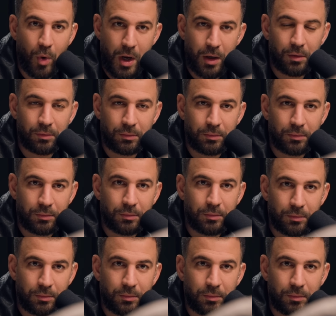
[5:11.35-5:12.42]
c'est pas
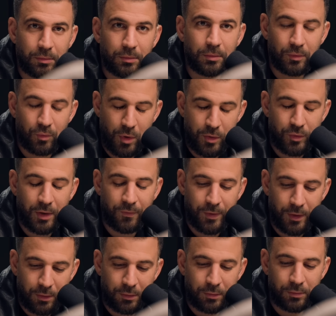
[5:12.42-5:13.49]
juste une énergie en fait. Il y a
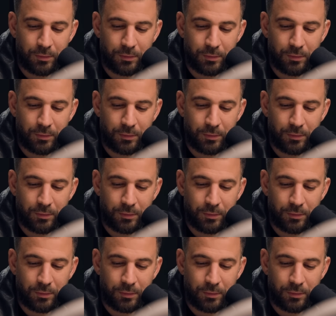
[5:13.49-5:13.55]
aussi un,